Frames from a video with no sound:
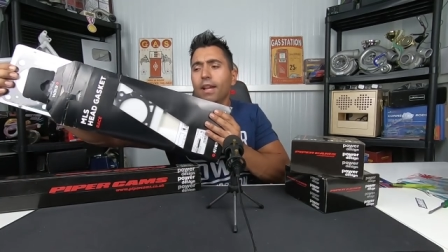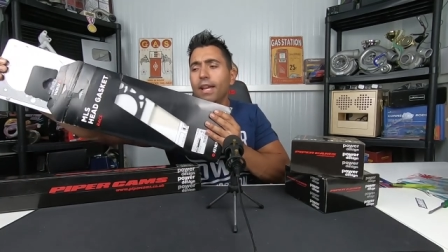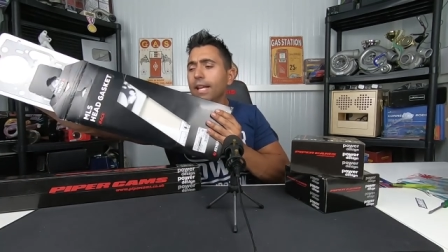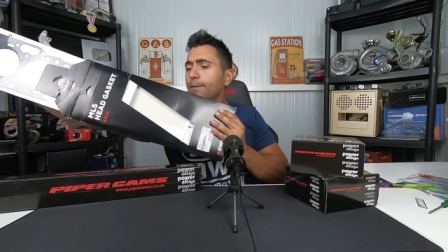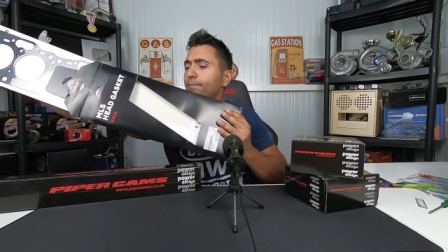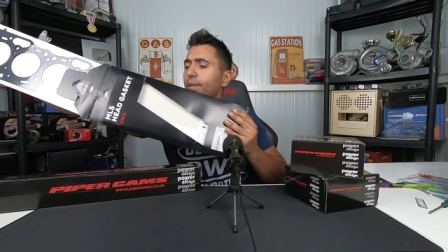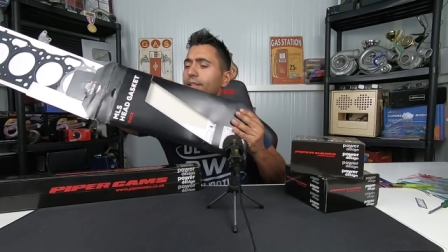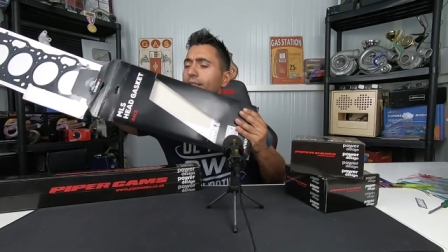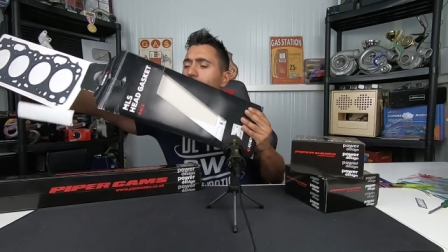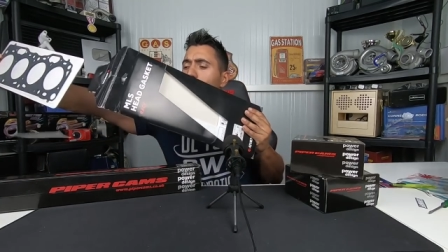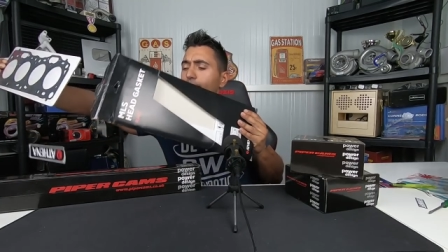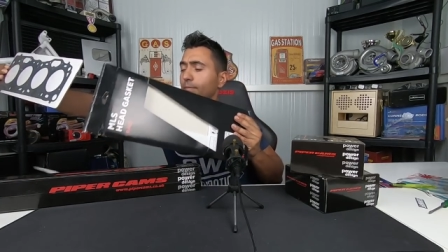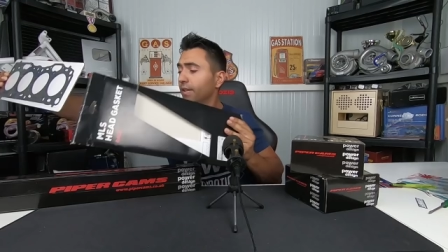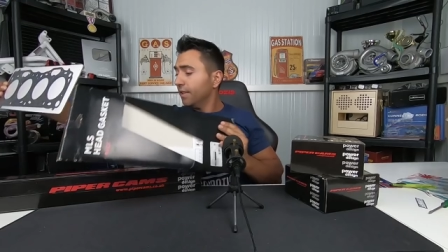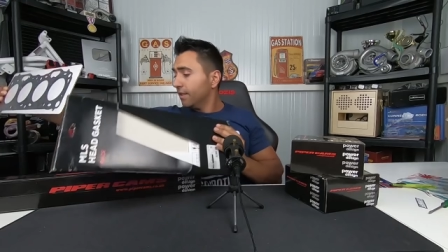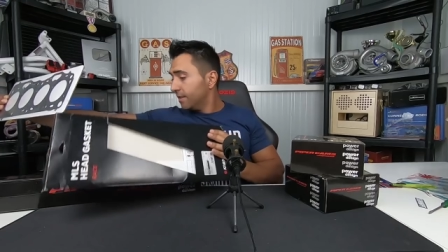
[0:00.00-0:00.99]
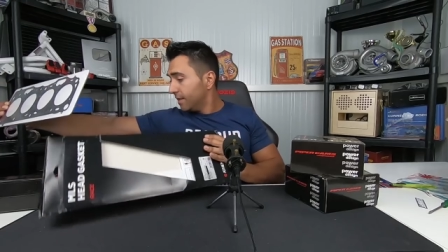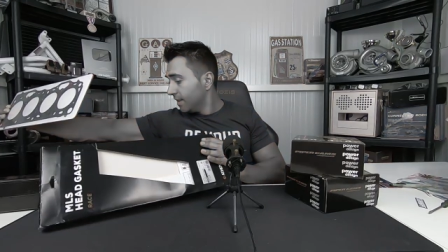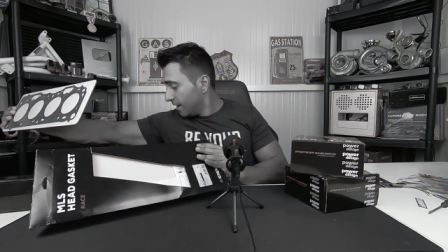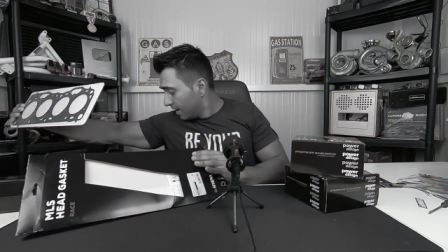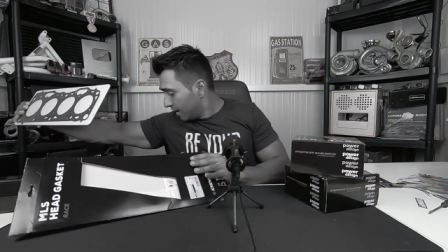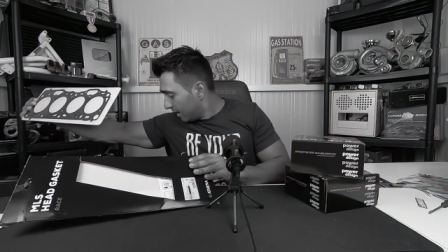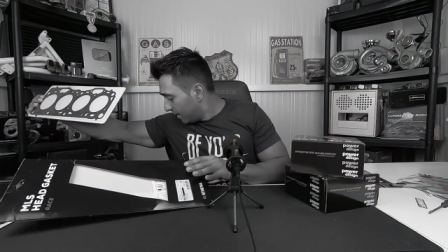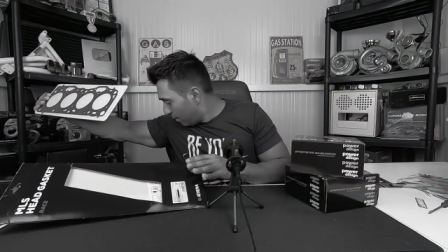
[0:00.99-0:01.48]
independentemente...
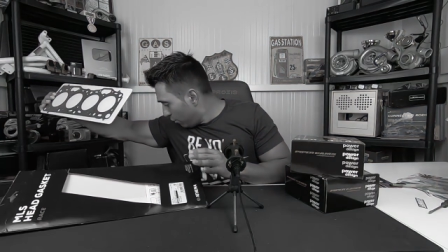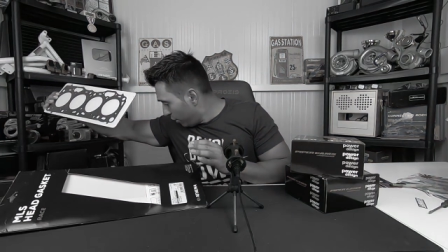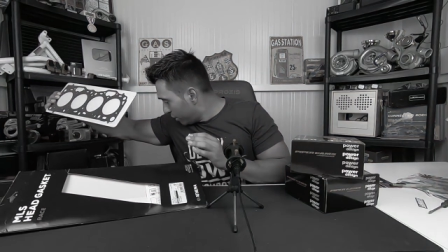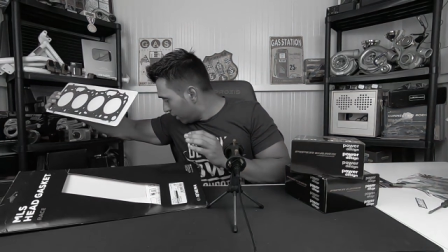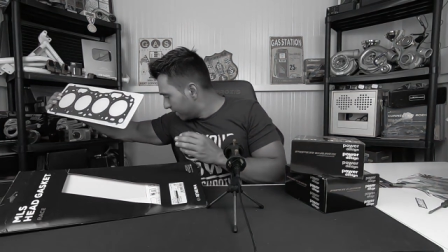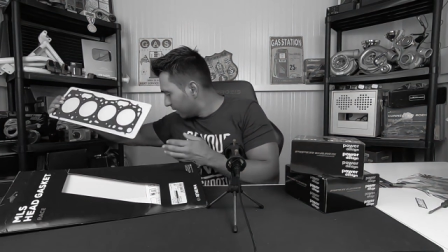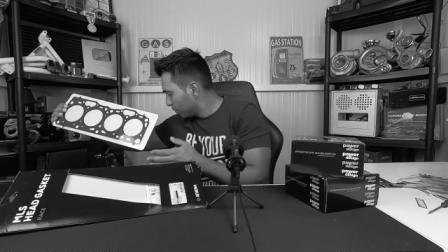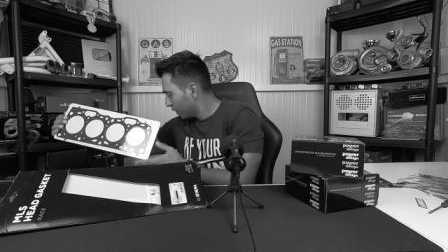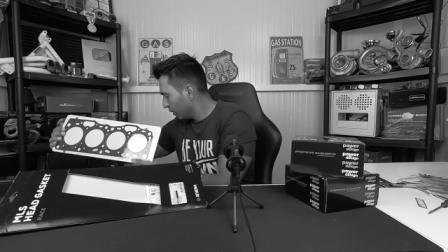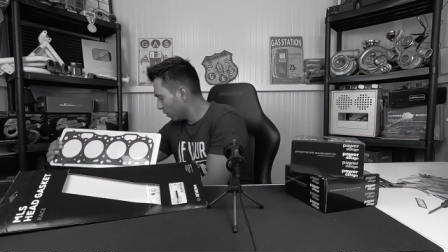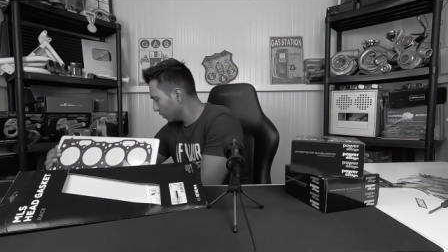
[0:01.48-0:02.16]
Oi, ah, já faltou aqui